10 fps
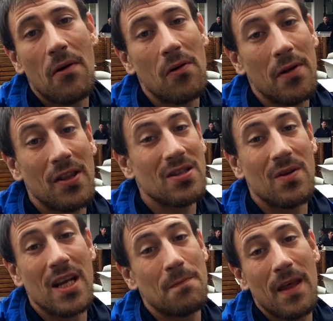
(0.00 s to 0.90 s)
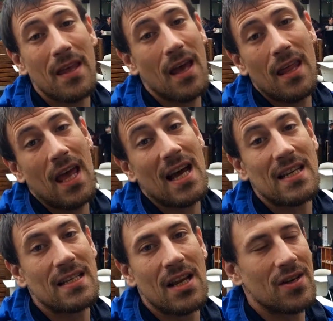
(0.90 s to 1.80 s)
volviéndose una especie de
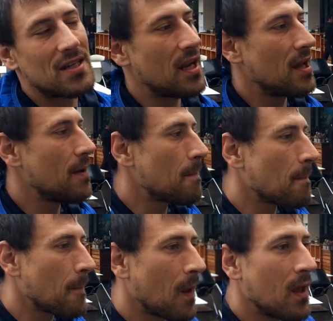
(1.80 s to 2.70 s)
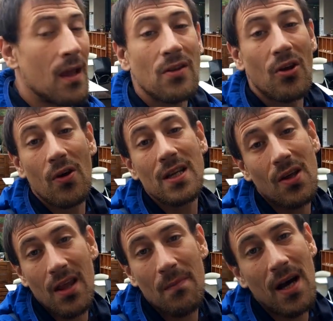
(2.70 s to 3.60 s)
asesino en serie. Todo esto
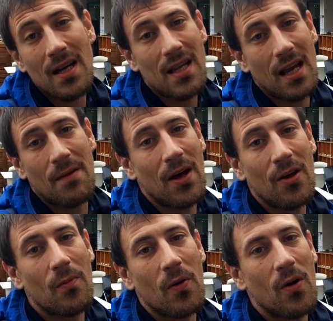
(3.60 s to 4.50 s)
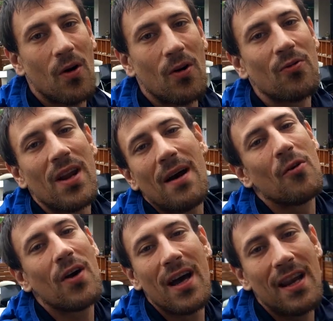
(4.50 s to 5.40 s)
además animado por una
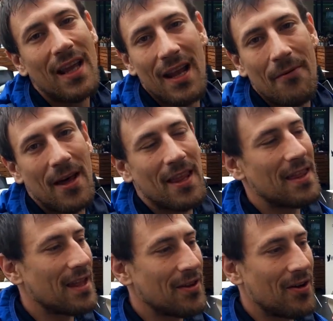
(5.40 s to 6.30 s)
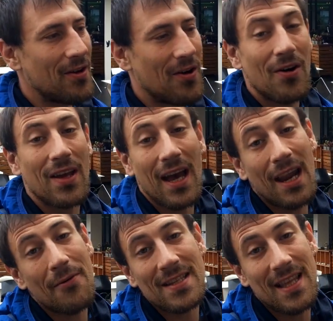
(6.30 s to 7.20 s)
mujer que le va diciendo que
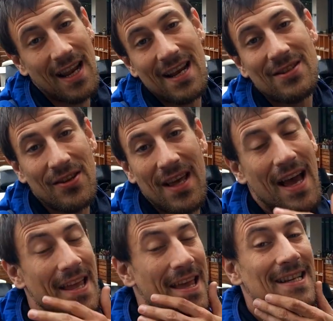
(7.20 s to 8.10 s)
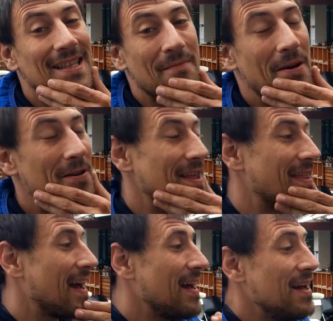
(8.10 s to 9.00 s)
grabe escenas donde haya extrema violencia.
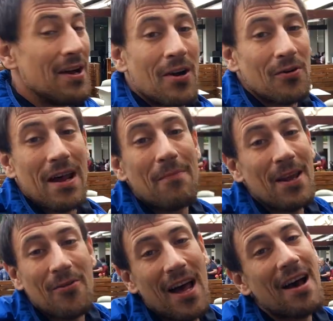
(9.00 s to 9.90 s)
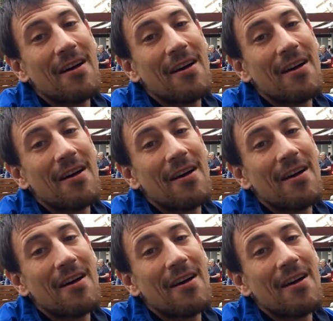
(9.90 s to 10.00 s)
Una película